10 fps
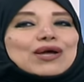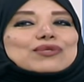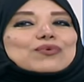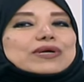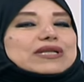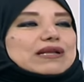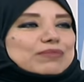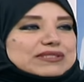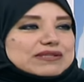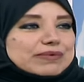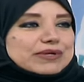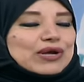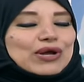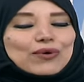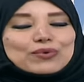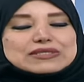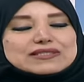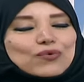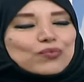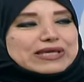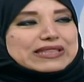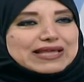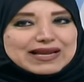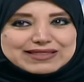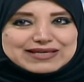تروحين المختبر وتسوين ثلاث